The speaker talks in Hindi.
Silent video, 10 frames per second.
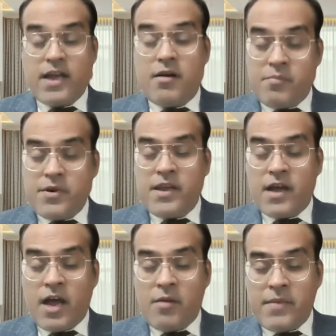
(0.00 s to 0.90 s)
कंपनी
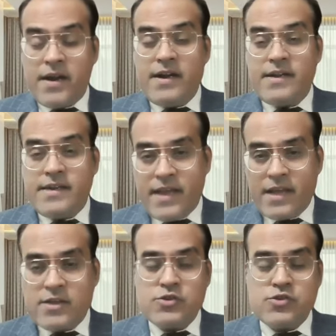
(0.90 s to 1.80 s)
का नाम है
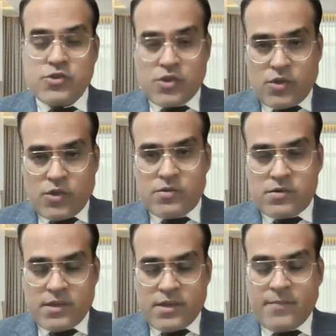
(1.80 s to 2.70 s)
टेक
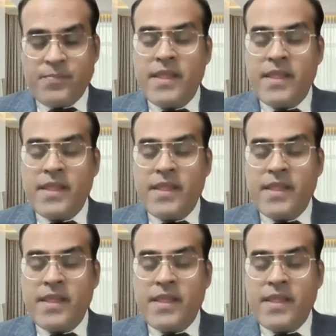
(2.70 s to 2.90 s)
सिक्योरिटी